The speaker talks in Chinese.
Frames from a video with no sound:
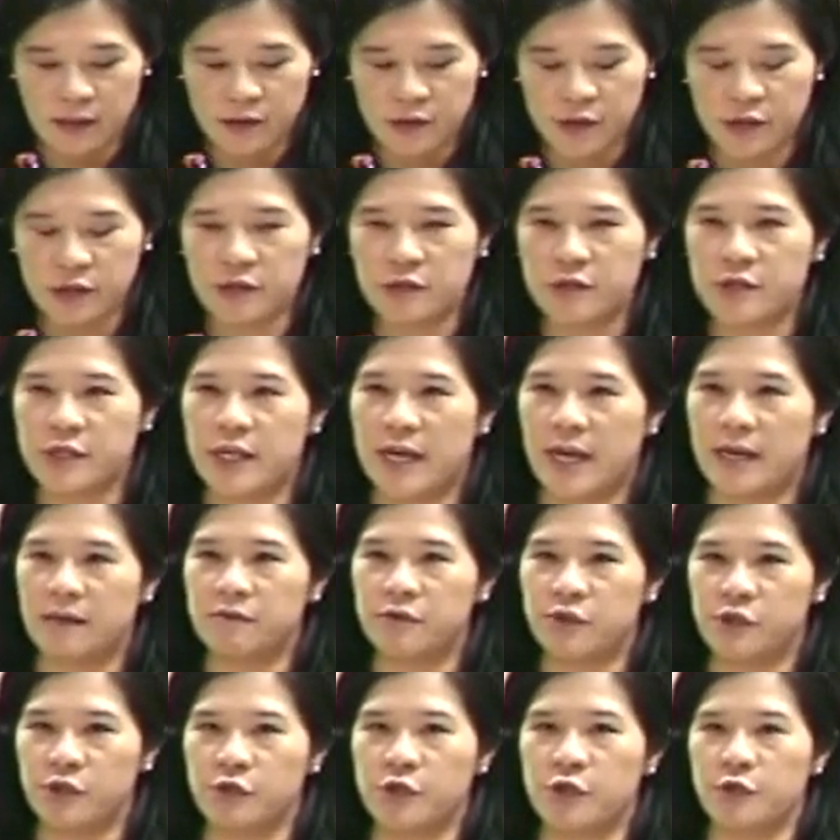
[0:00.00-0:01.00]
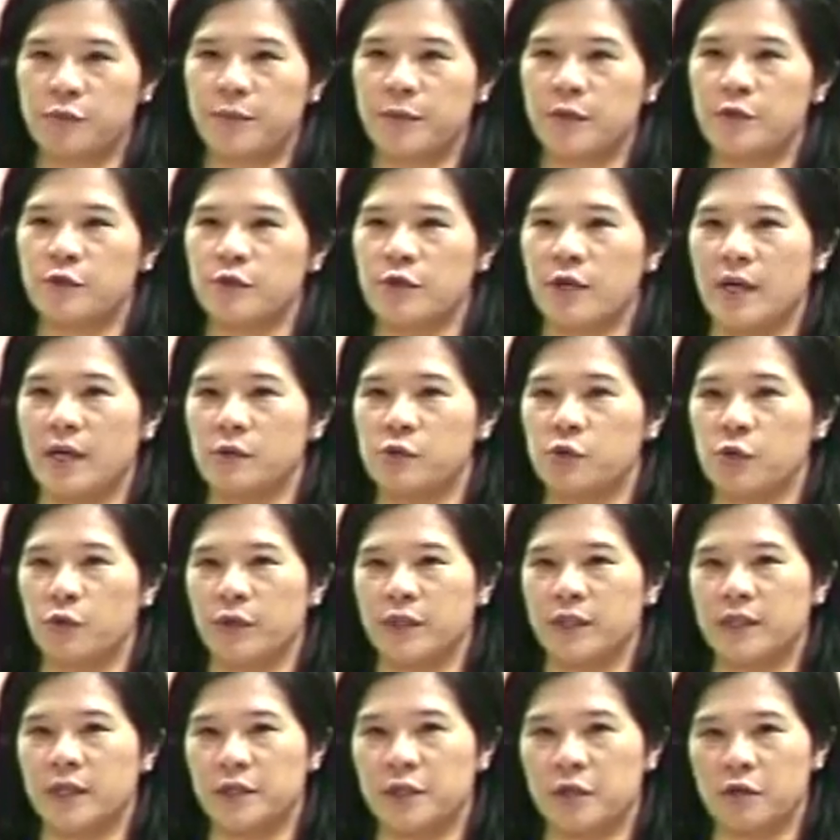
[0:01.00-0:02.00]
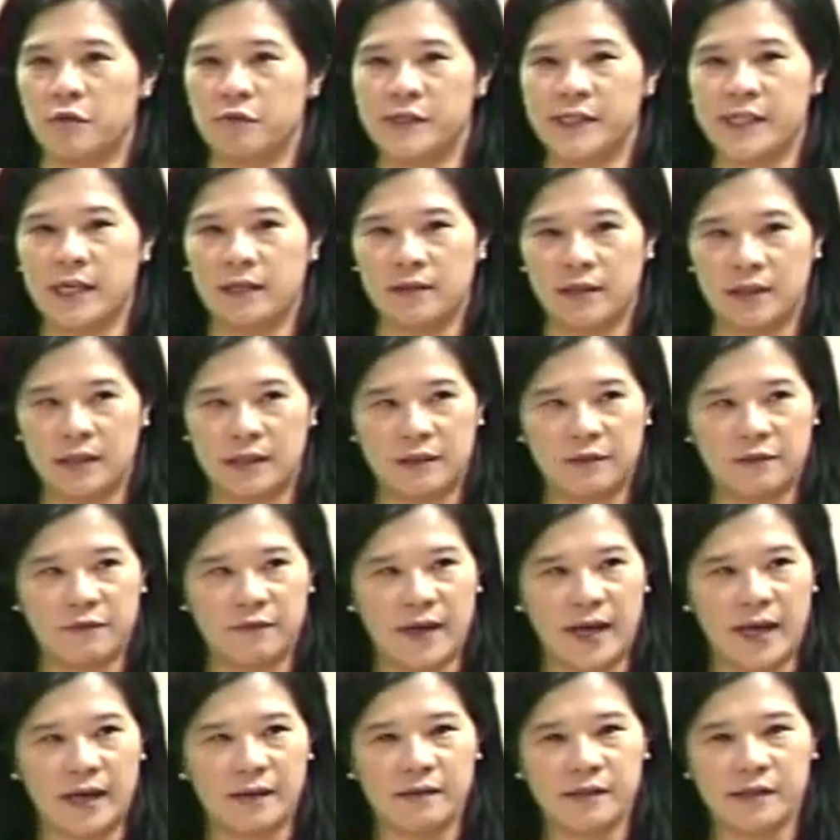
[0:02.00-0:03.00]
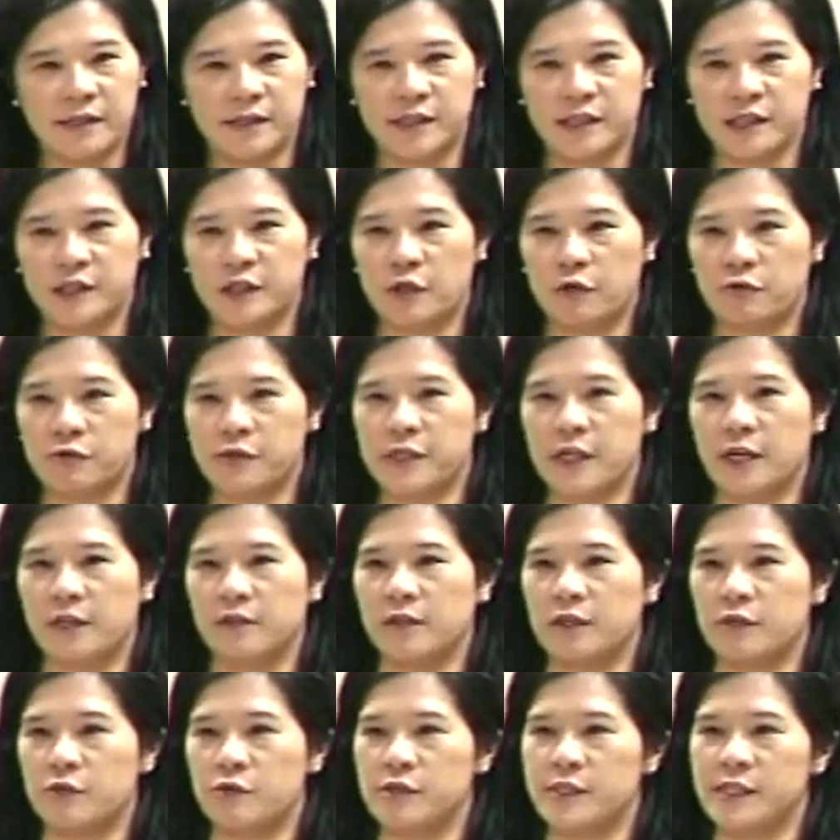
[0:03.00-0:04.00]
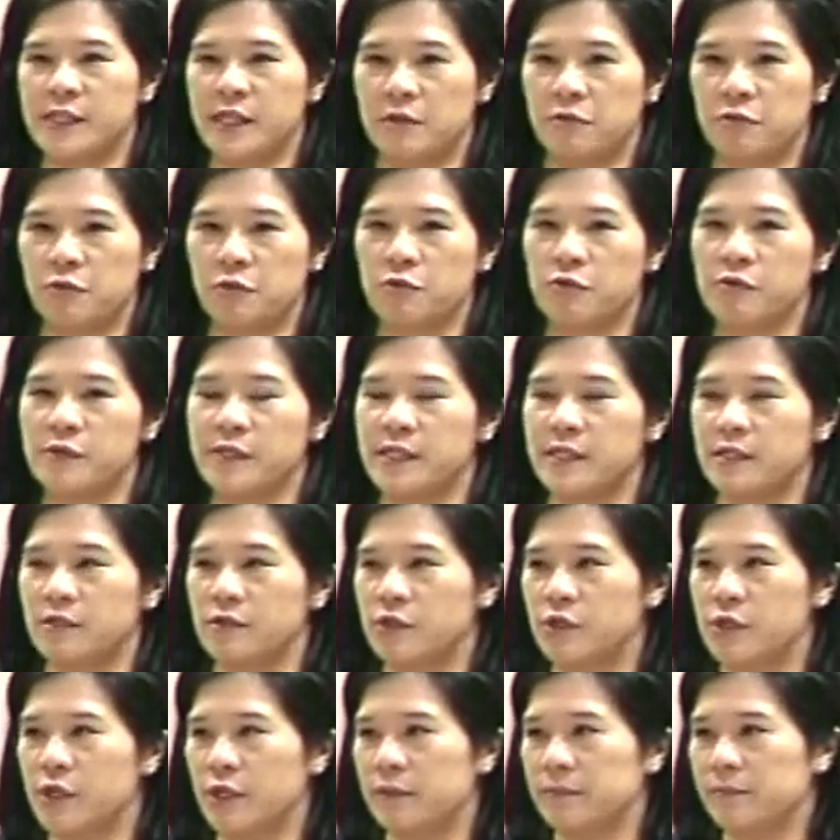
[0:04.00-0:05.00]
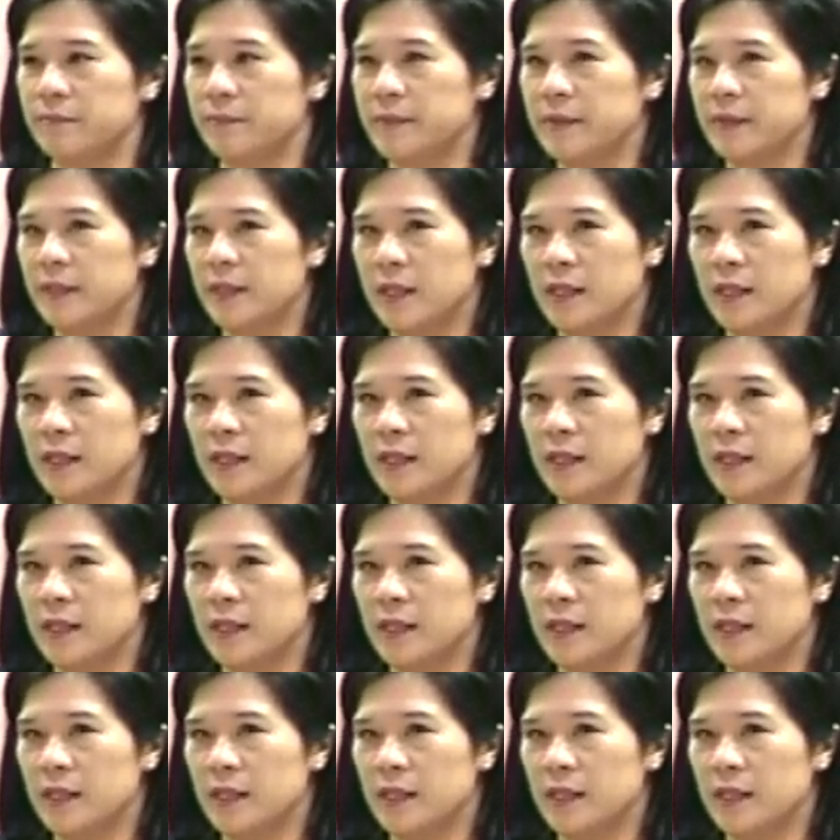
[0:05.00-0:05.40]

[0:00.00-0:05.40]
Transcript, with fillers: 事实上就是必须要做一个有效的立法，以及有效的去监督行政。